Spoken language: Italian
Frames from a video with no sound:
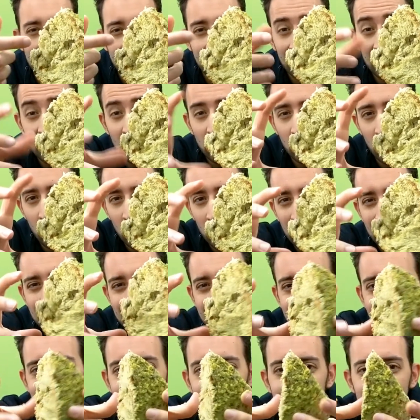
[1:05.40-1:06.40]
nel video non
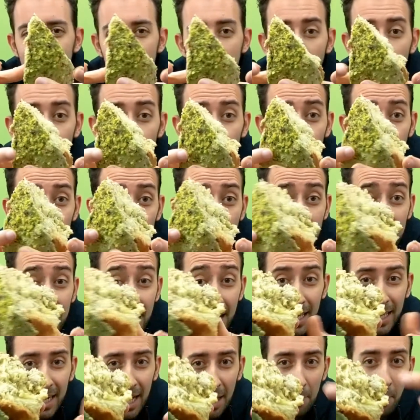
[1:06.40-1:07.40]
si vede molto bene
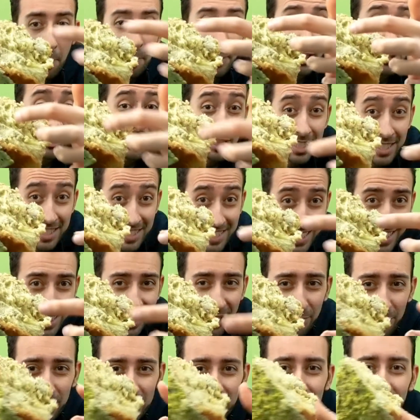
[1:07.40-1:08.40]
la crema ma c'è sia
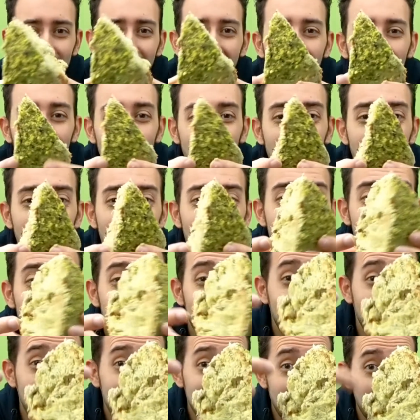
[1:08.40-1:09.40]
da questo lato
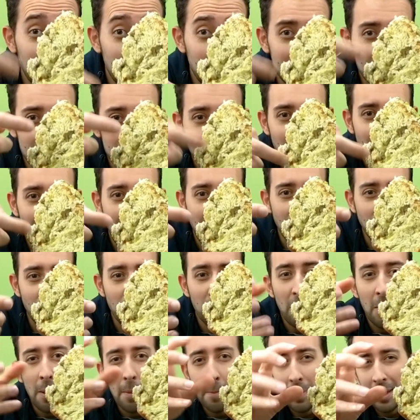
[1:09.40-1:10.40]
che da questo
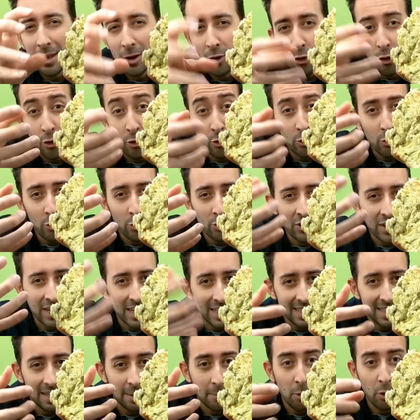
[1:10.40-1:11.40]
lato, però non
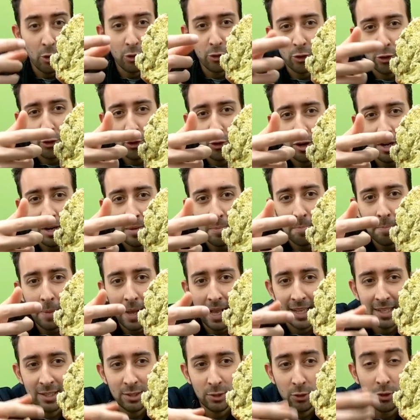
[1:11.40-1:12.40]
contrasta molto con
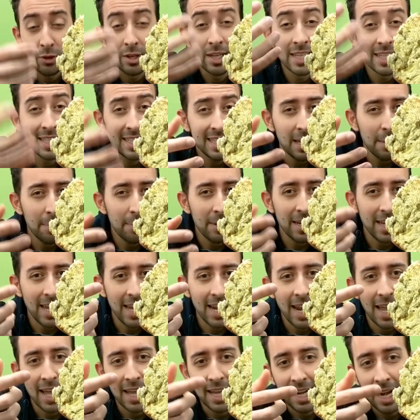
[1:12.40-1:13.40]
l'impasto, sia
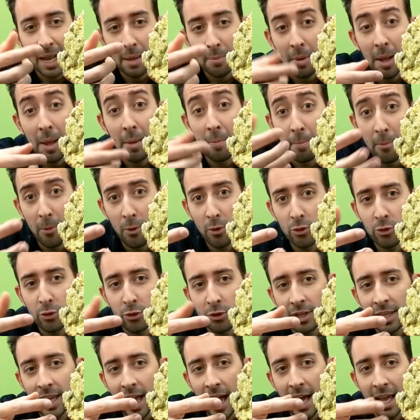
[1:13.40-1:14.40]
perché la crema è
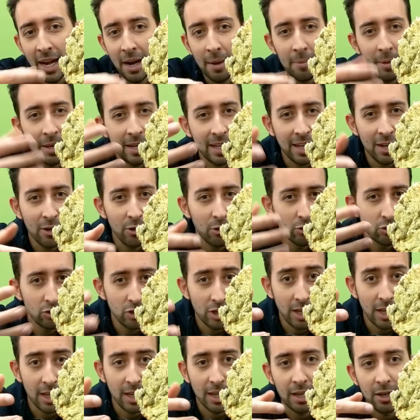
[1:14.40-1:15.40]
molto chiara perché non
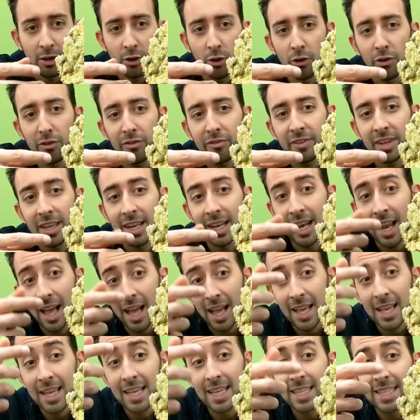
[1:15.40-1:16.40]
c'è
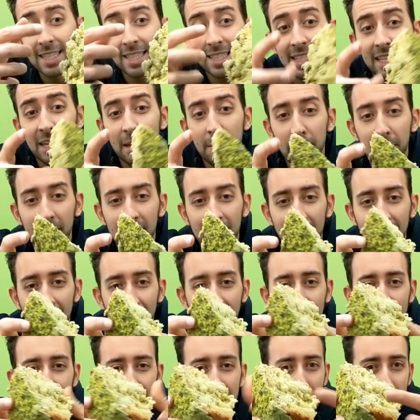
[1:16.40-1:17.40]
clorofilla, sia
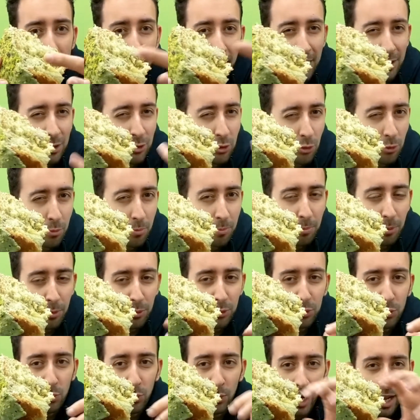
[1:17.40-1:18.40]
perché l'impasto è un po'
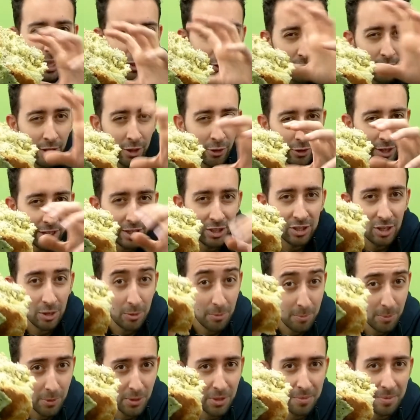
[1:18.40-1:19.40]
scuretto dato che c'è
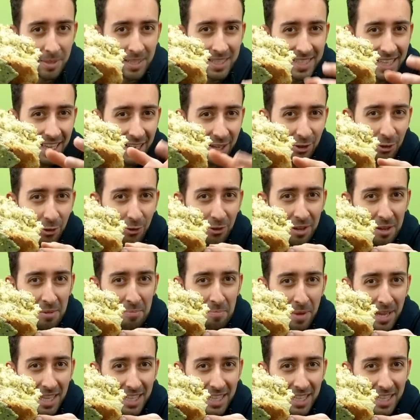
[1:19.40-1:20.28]
un po' di pistacchio in